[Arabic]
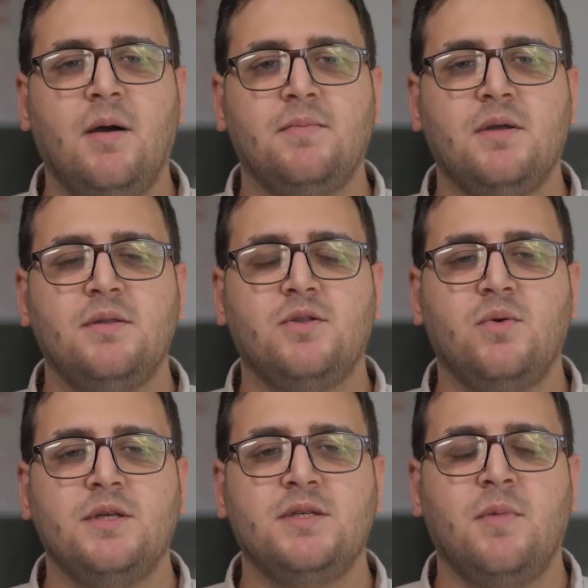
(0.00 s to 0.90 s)
الجامعه بتقدر
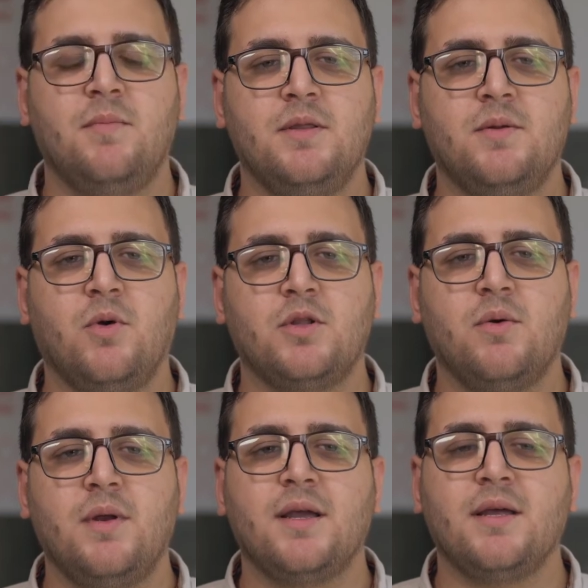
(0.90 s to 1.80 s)
توازن ما بين
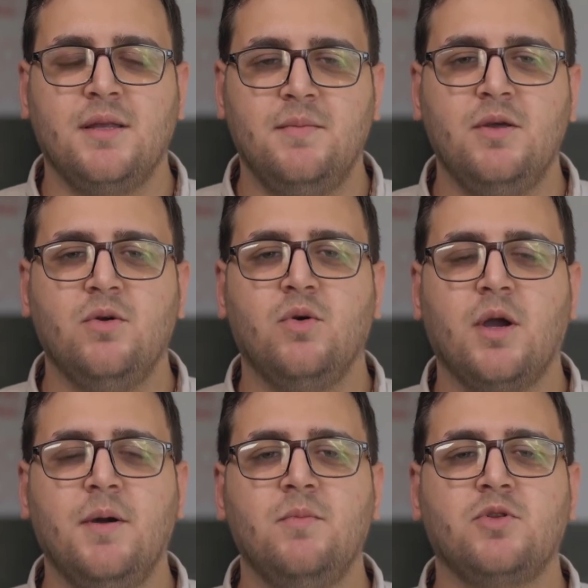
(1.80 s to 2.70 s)
المحتوى الاكاديمي
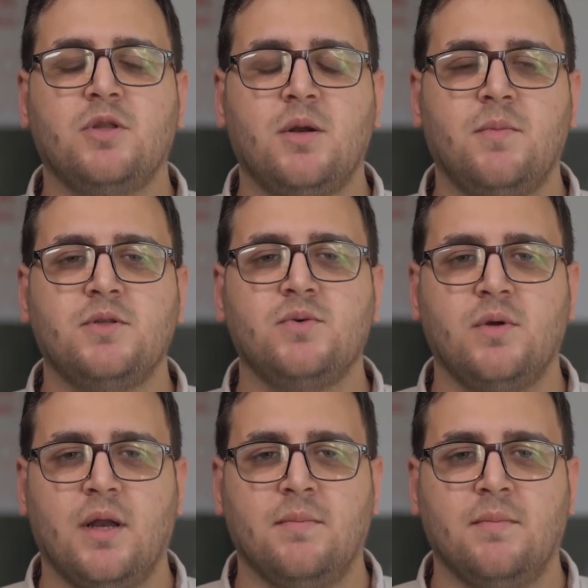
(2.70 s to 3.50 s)
وكمان متطلبات سوق